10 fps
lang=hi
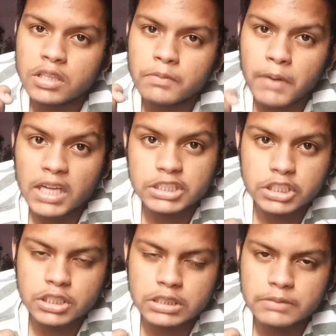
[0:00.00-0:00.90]

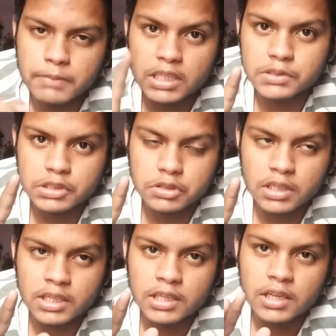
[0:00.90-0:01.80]
पाँच पाँच बज चुका
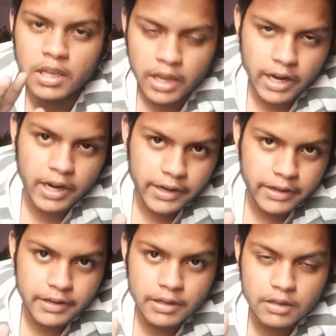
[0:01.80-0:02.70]
है एंड
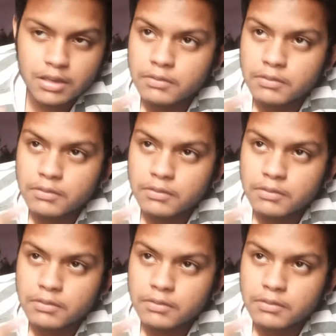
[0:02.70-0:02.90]
uh,